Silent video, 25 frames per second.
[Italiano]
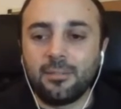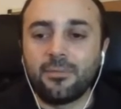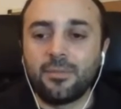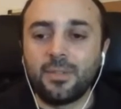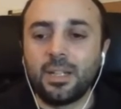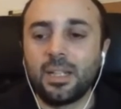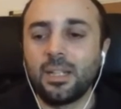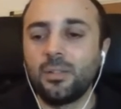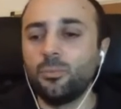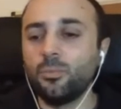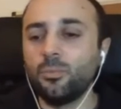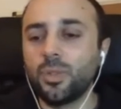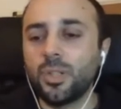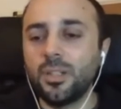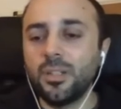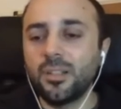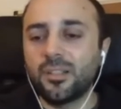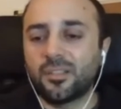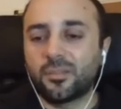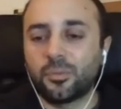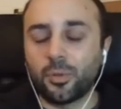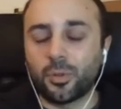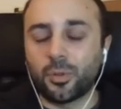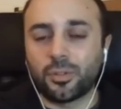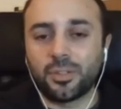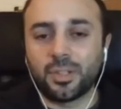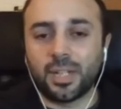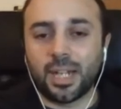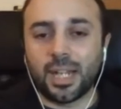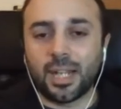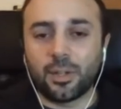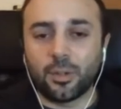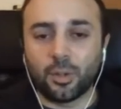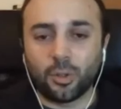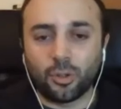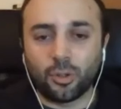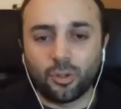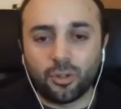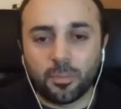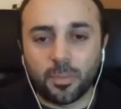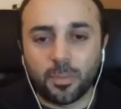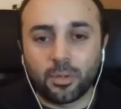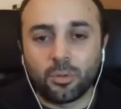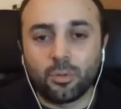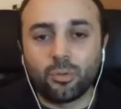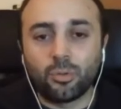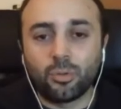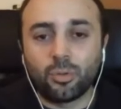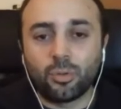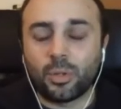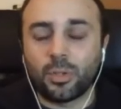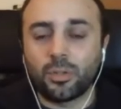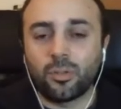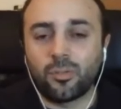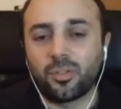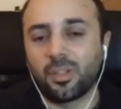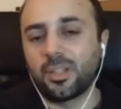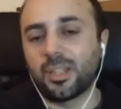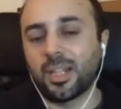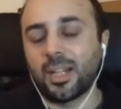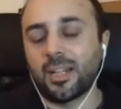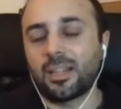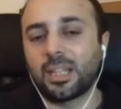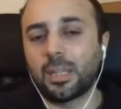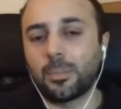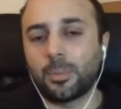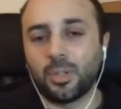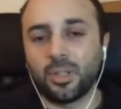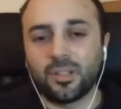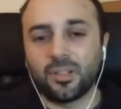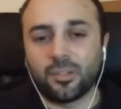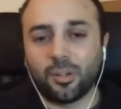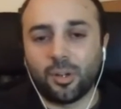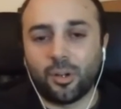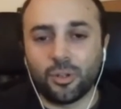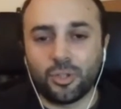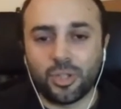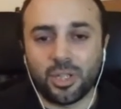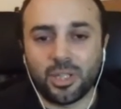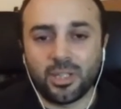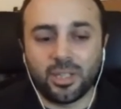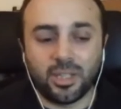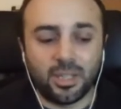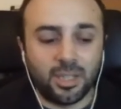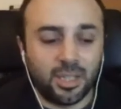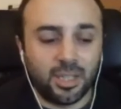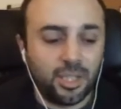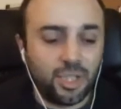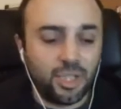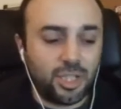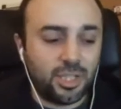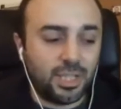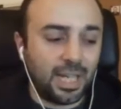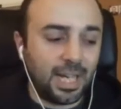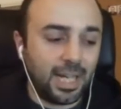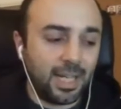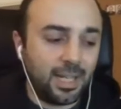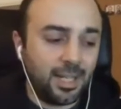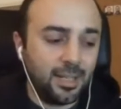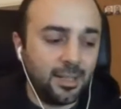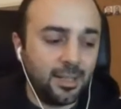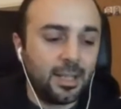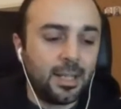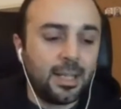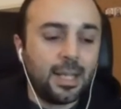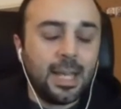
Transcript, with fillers: il Guinness World Record, soprattutto quando si tratta poi di social, di digitale,